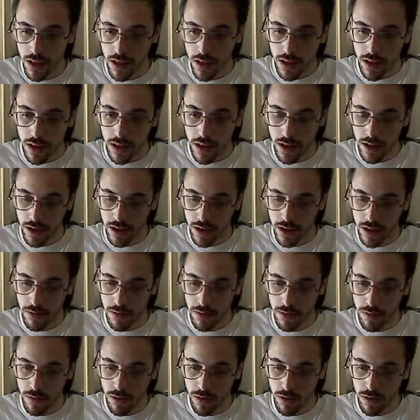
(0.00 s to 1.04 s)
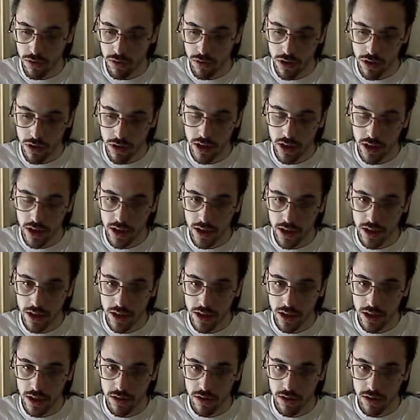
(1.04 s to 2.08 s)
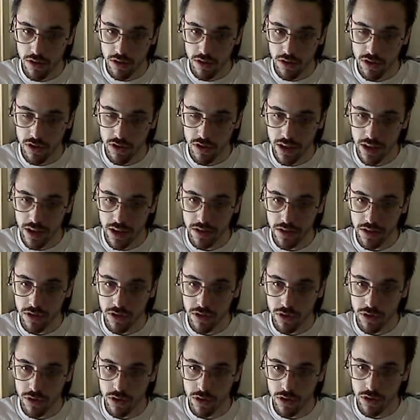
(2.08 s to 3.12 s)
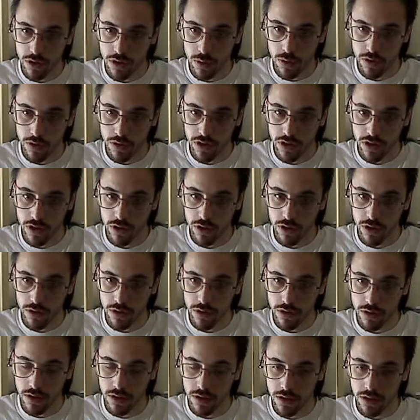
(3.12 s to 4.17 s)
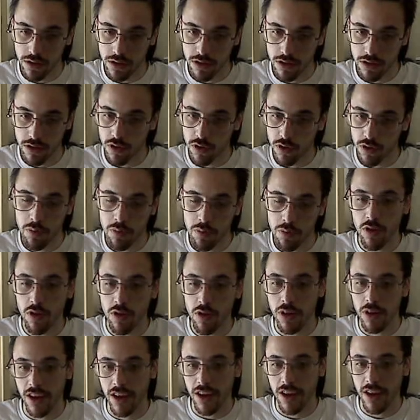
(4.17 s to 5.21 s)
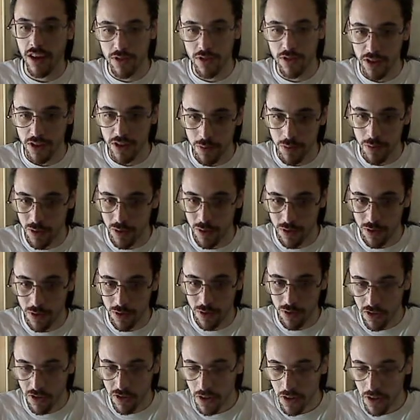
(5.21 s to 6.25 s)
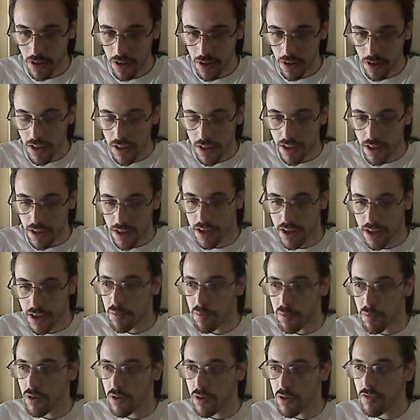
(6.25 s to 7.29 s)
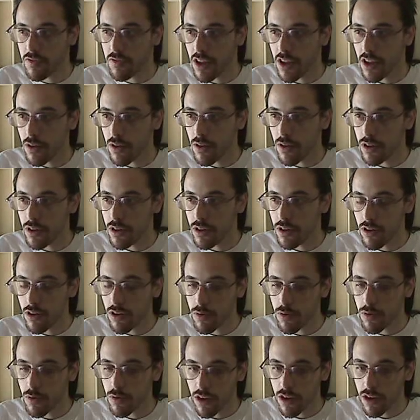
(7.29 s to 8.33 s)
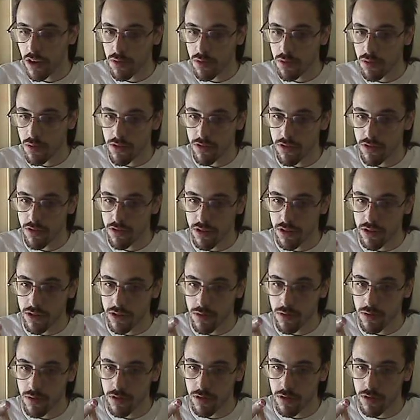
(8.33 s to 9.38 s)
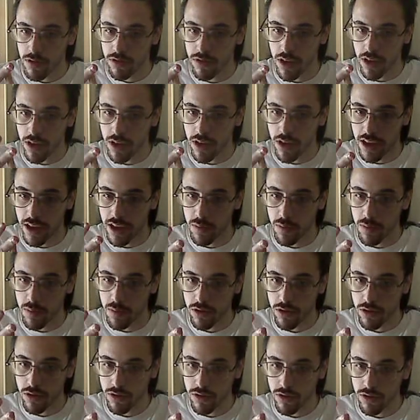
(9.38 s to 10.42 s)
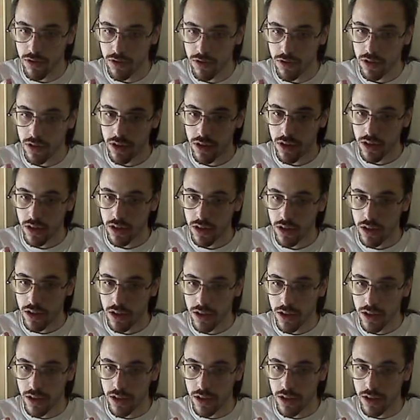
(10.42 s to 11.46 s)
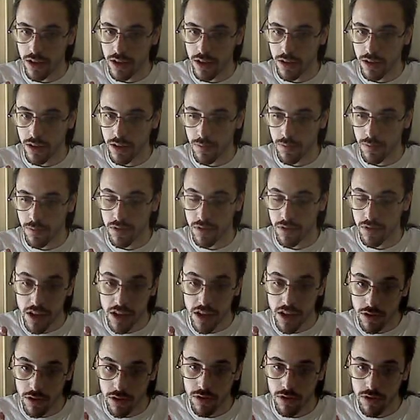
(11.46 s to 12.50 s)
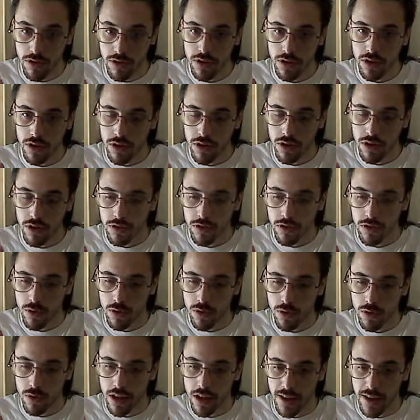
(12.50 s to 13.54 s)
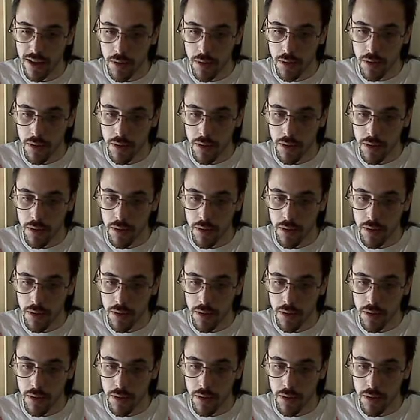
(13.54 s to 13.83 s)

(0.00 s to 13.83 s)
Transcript: Em, los, orígenes de, los orígenes históricos del boxeo, yo no puedo explicar esto en 10 minutos. Eh, pero al final del video les voy a recomendar unos artículos académicos eh, serios sobre el tema.